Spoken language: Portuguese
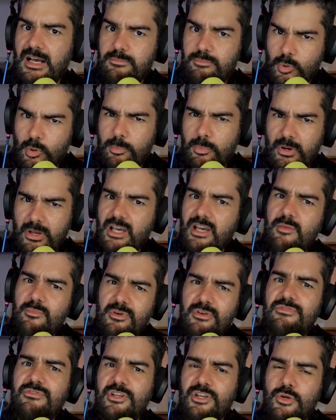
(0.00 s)
Pô, por que ele
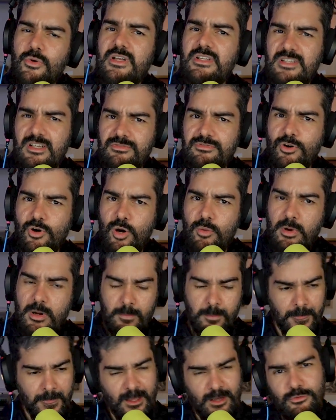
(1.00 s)
preferiu essa forma?
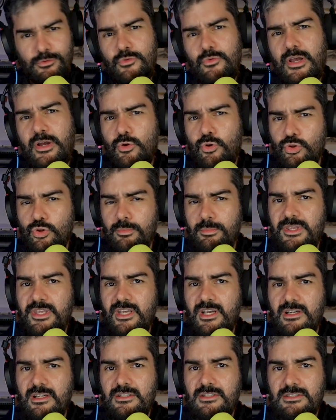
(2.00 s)
Foi uma
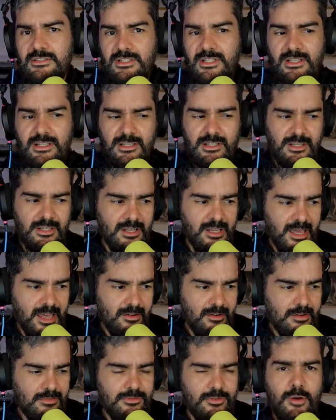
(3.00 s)
economia, né? É
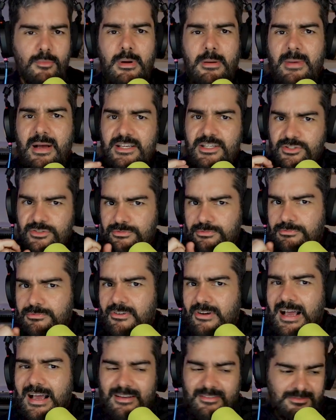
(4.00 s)
uma forma mais,
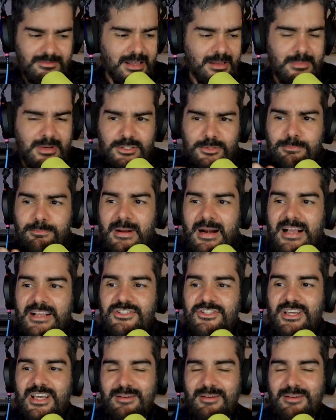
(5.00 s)
né, mais prática,